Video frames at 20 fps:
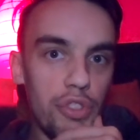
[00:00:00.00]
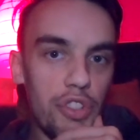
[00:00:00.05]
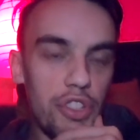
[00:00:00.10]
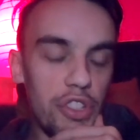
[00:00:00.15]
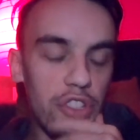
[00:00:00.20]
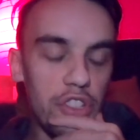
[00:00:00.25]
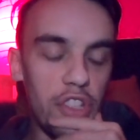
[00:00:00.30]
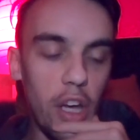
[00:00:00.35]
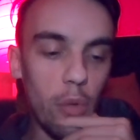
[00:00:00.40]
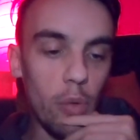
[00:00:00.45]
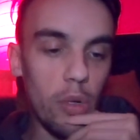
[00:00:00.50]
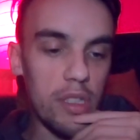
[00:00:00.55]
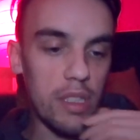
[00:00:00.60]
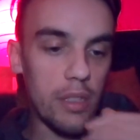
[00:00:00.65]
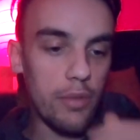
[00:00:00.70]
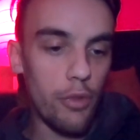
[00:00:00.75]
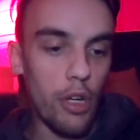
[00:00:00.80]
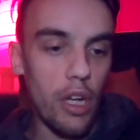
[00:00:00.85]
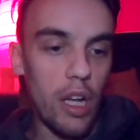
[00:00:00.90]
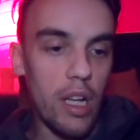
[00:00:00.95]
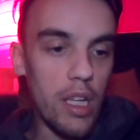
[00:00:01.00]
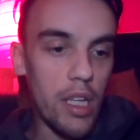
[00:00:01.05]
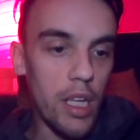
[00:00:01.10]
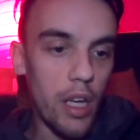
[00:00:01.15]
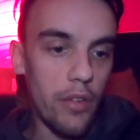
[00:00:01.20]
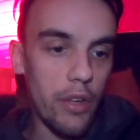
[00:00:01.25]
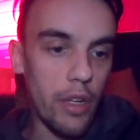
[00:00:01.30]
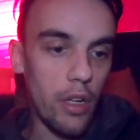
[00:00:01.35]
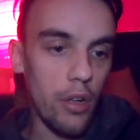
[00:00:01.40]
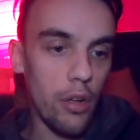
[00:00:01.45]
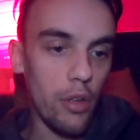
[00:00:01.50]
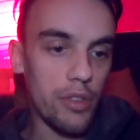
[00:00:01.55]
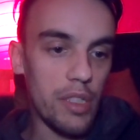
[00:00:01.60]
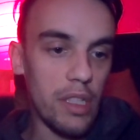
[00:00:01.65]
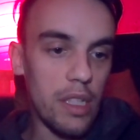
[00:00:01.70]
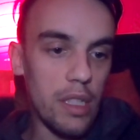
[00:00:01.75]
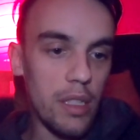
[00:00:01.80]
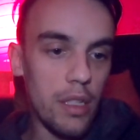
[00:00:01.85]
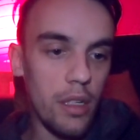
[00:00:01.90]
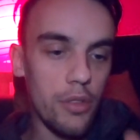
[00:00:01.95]
dis, tiens, où est-ce qu'ils veulent aller avec leur
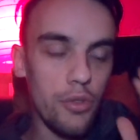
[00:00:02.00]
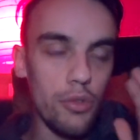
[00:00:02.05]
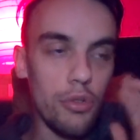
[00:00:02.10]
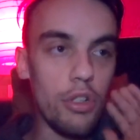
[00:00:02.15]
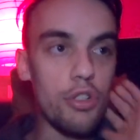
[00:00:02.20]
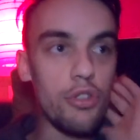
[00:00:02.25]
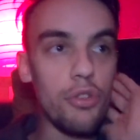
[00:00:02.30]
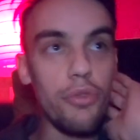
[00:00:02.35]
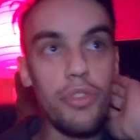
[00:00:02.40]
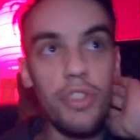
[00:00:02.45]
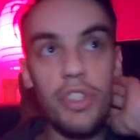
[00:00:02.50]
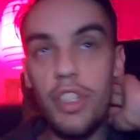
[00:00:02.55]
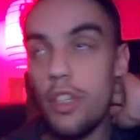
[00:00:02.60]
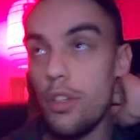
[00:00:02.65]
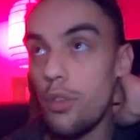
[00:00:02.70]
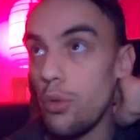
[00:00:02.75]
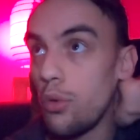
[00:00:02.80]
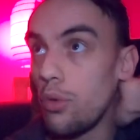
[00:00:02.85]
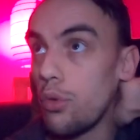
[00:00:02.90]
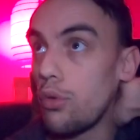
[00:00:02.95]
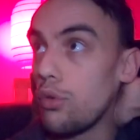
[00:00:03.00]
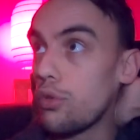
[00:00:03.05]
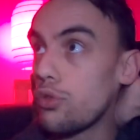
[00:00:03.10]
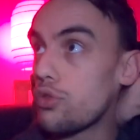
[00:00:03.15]
délire sur les jeux vidéo,